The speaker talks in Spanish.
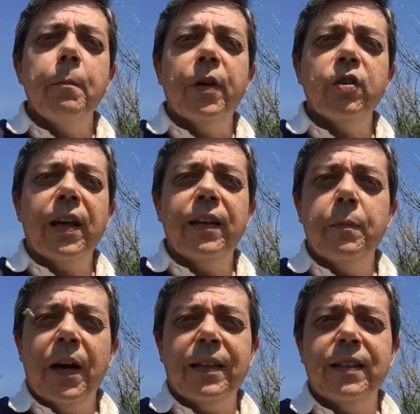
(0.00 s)
Pero es que
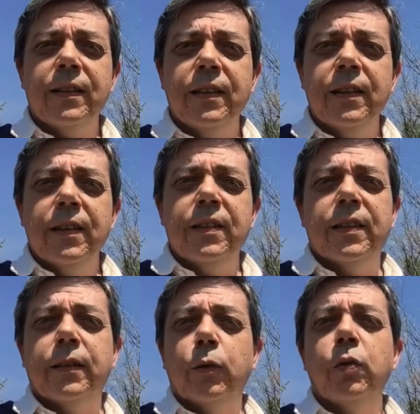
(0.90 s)
además,
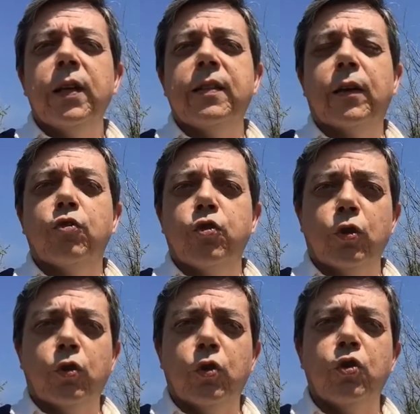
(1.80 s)
si te unes a
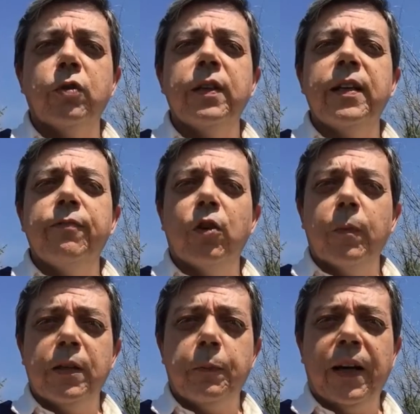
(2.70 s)
nosotros y
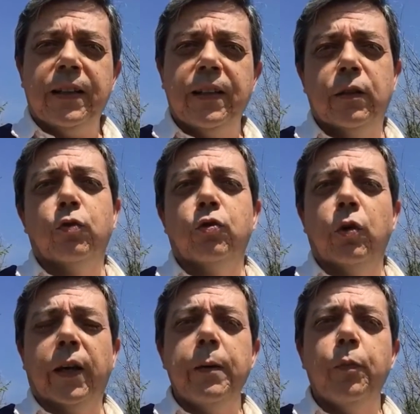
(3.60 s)
formas parte de
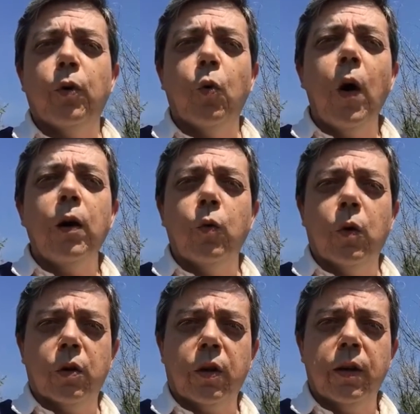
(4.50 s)
nuestro equipo
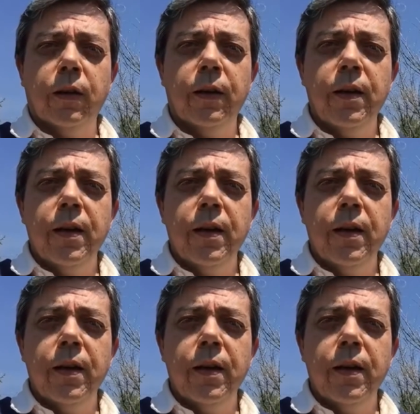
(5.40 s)
OneWork,